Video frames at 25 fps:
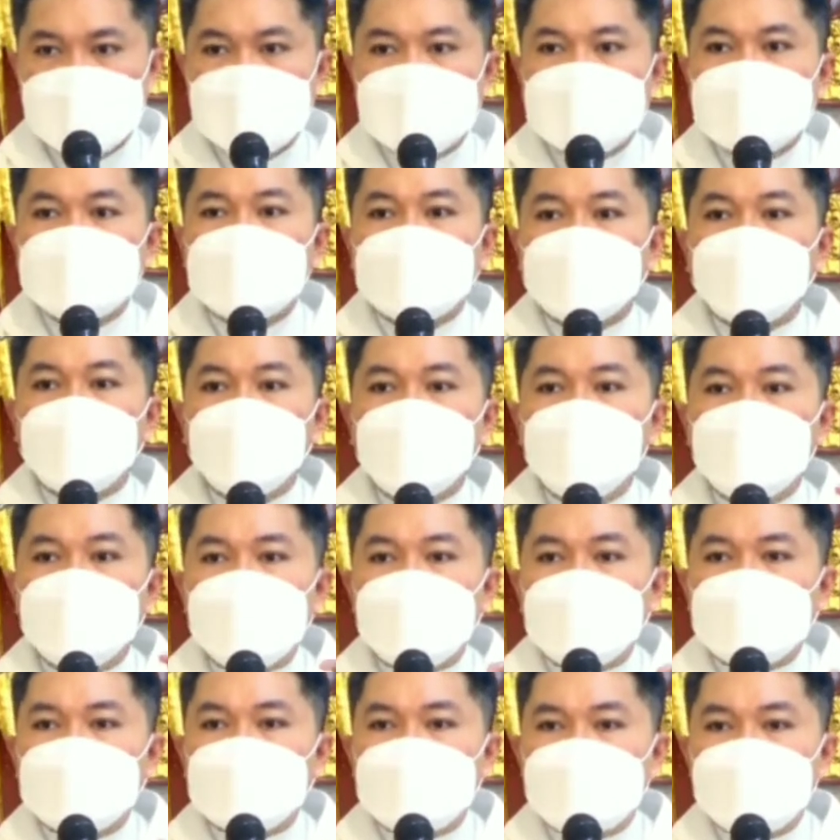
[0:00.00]
na
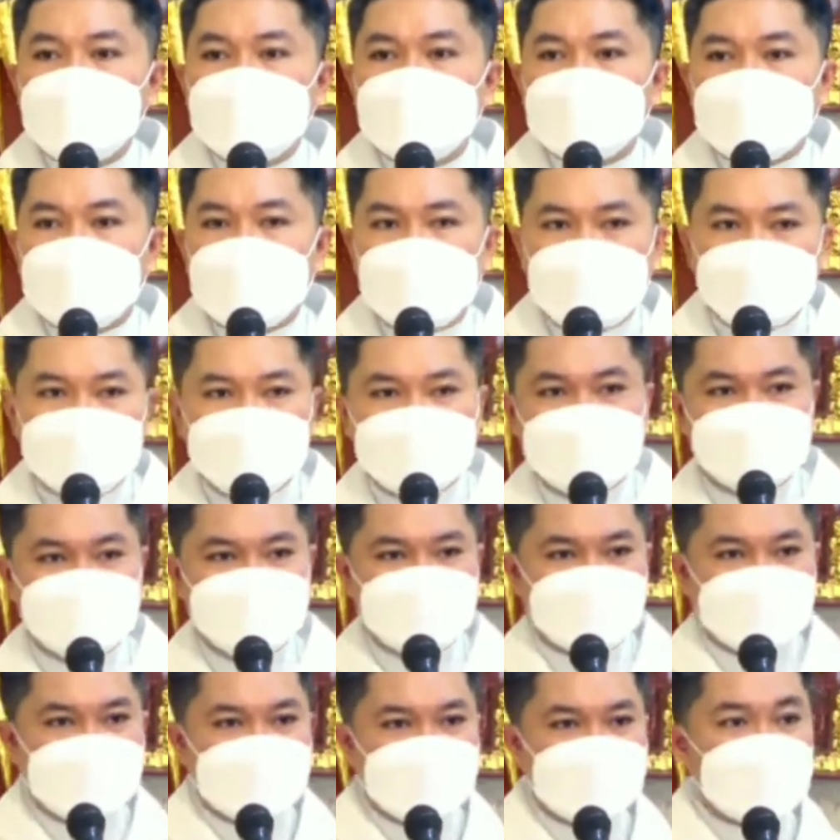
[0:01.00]
kumakamkam
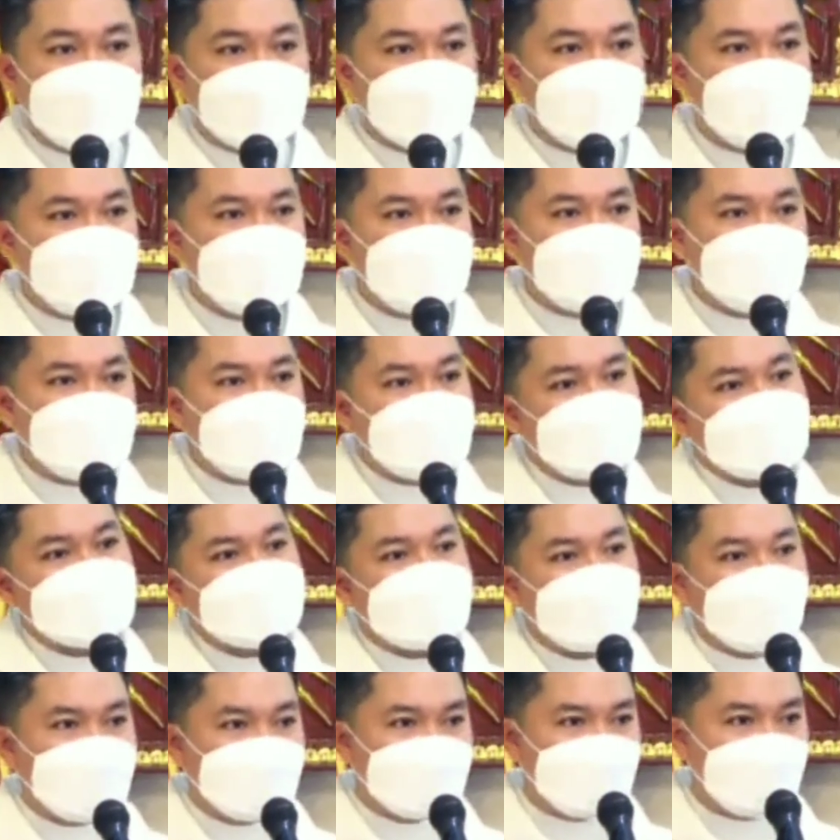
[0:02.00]
ng hindi sa
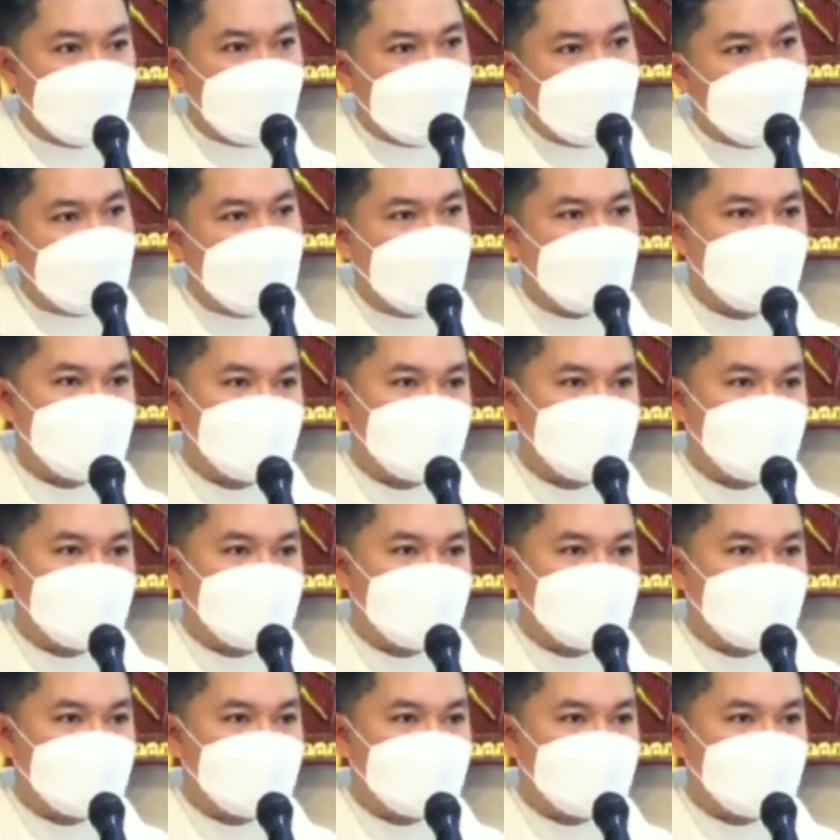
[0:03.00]
kanila,